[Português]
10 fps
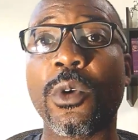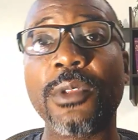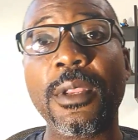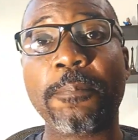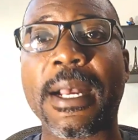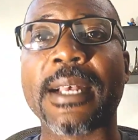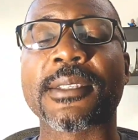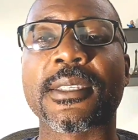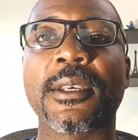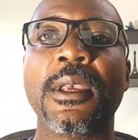quando ele
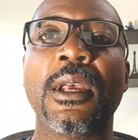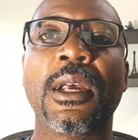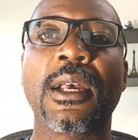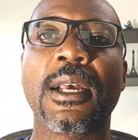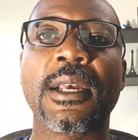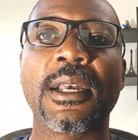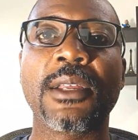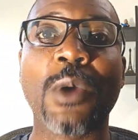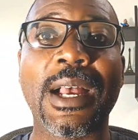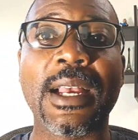passa
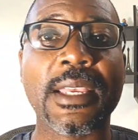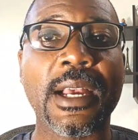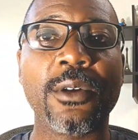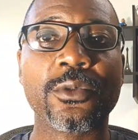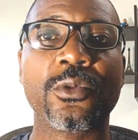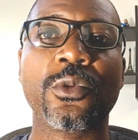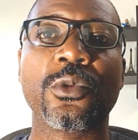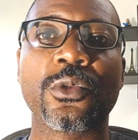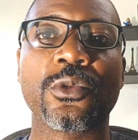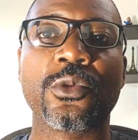é, no arraial
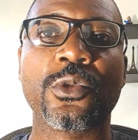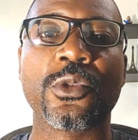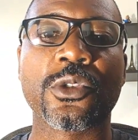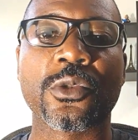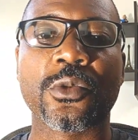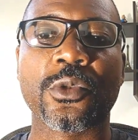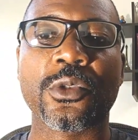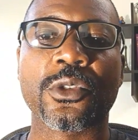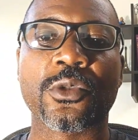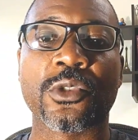do, dos,
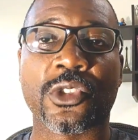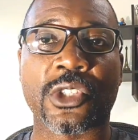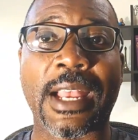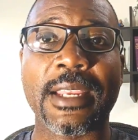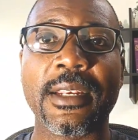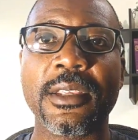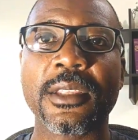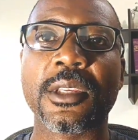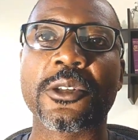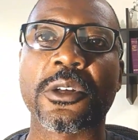dos, dos
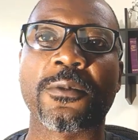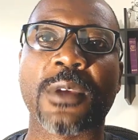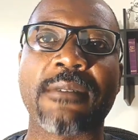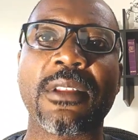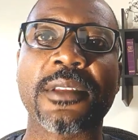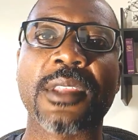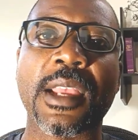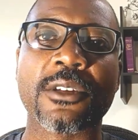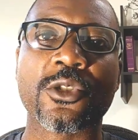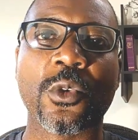israelitas, que ficava na
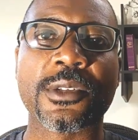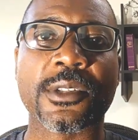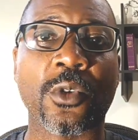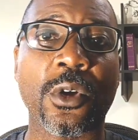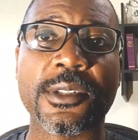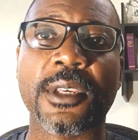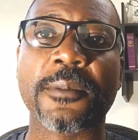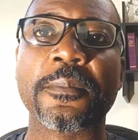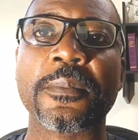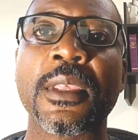terra de
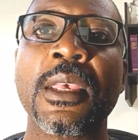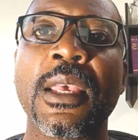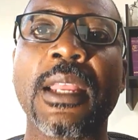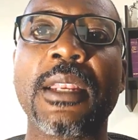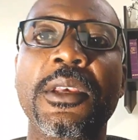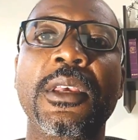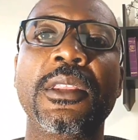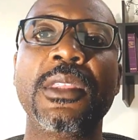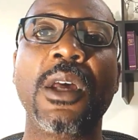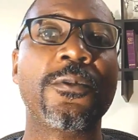Gozen,
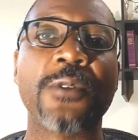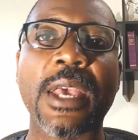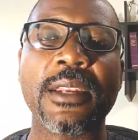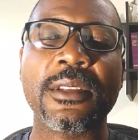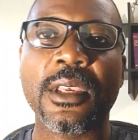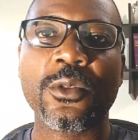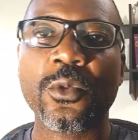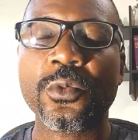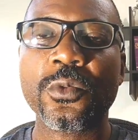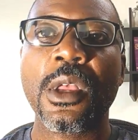ele não fere
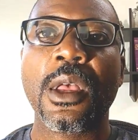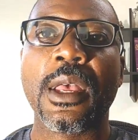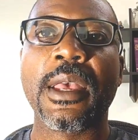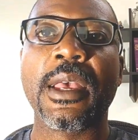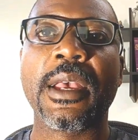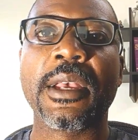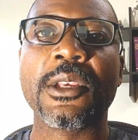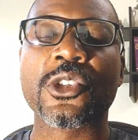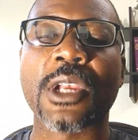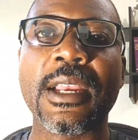nenhum
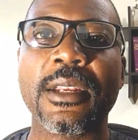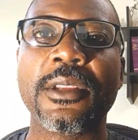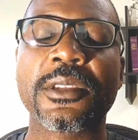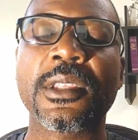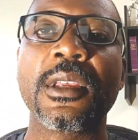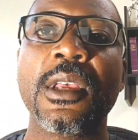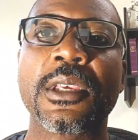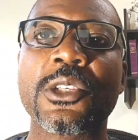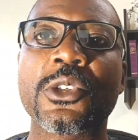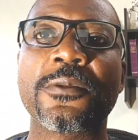é, israelita
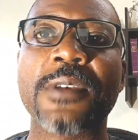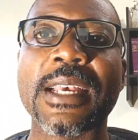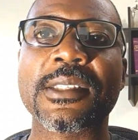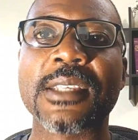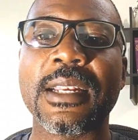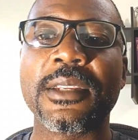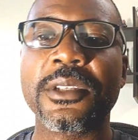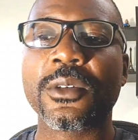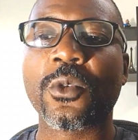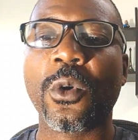que tivesse
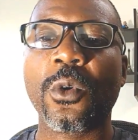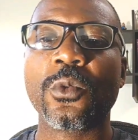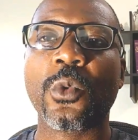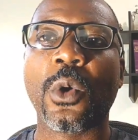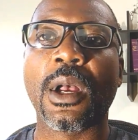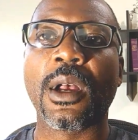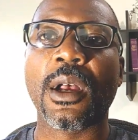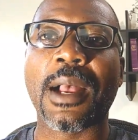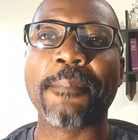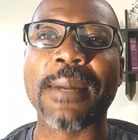ali com
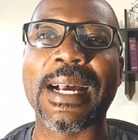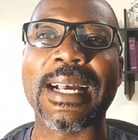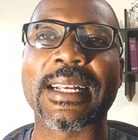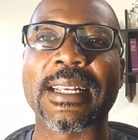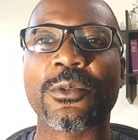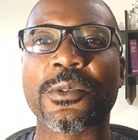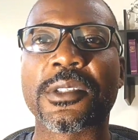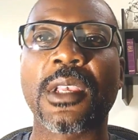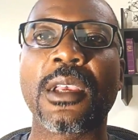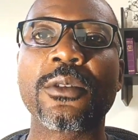a, a marca do
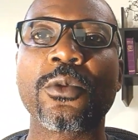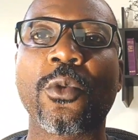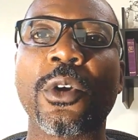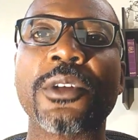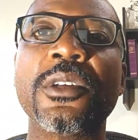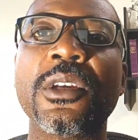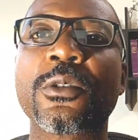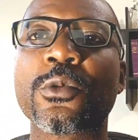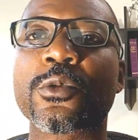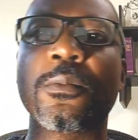sangue do
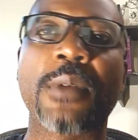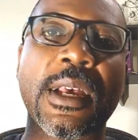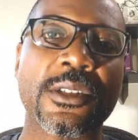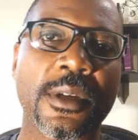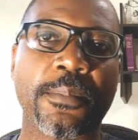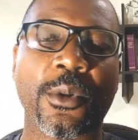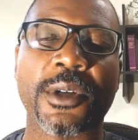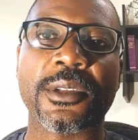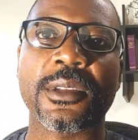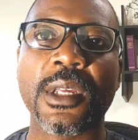cordeiro nos umbrais da
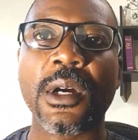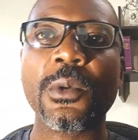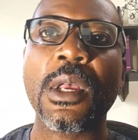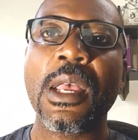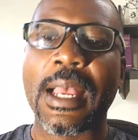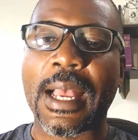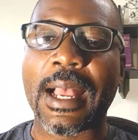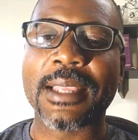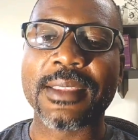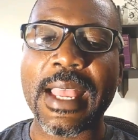porta. Então,
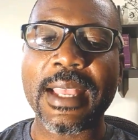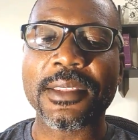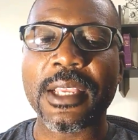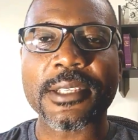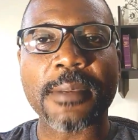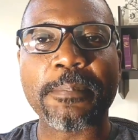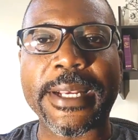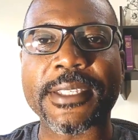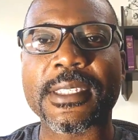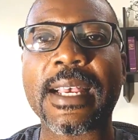a ideia dessa
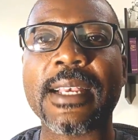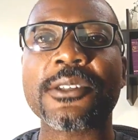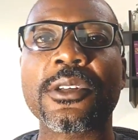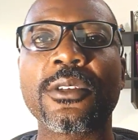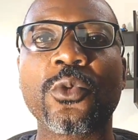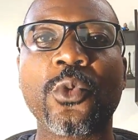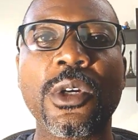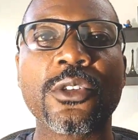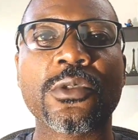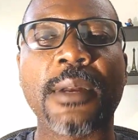passagem
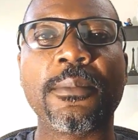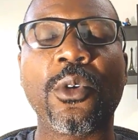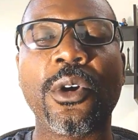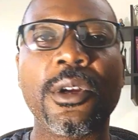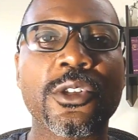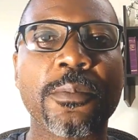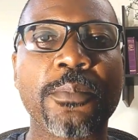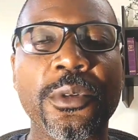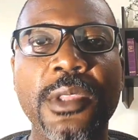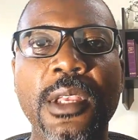do anjo da morte
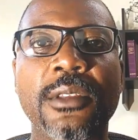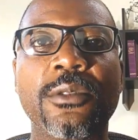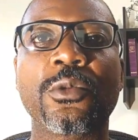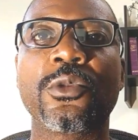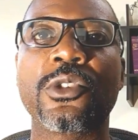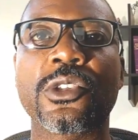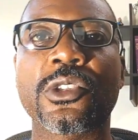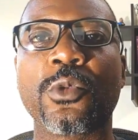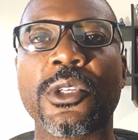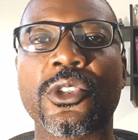por dentro
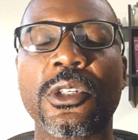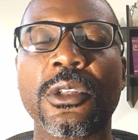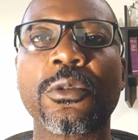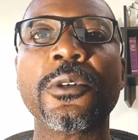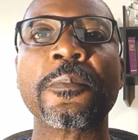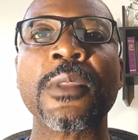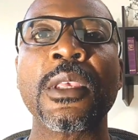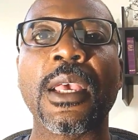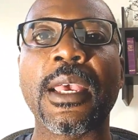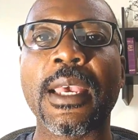de, do Egito
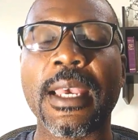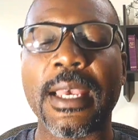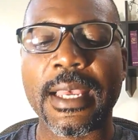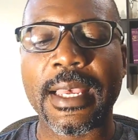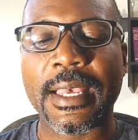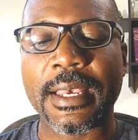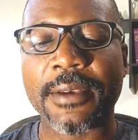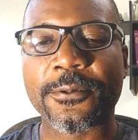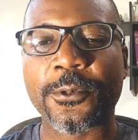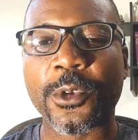
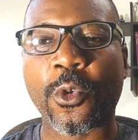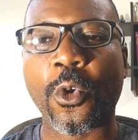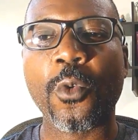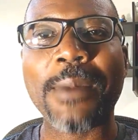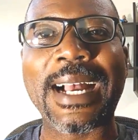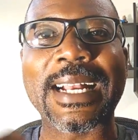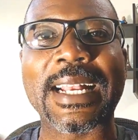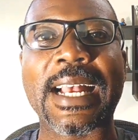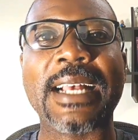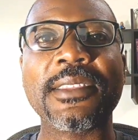é, ficou
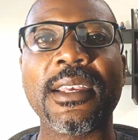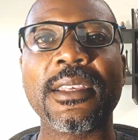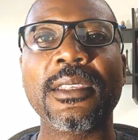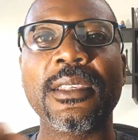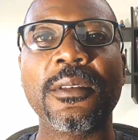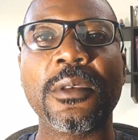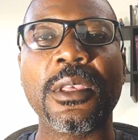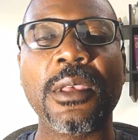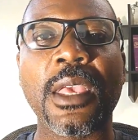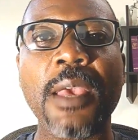marcada
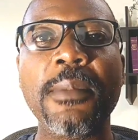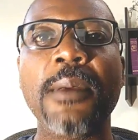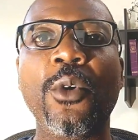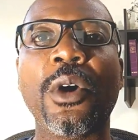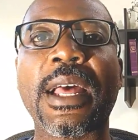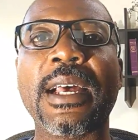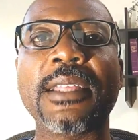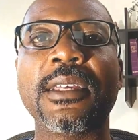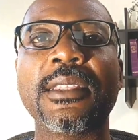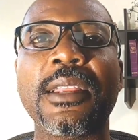e, e,
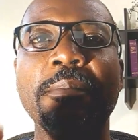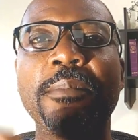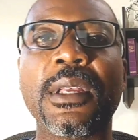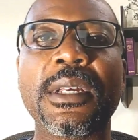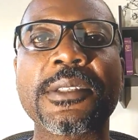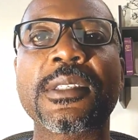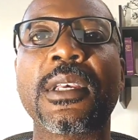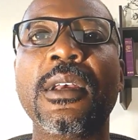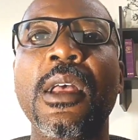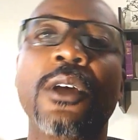rememorada na
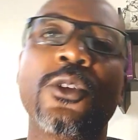lembrança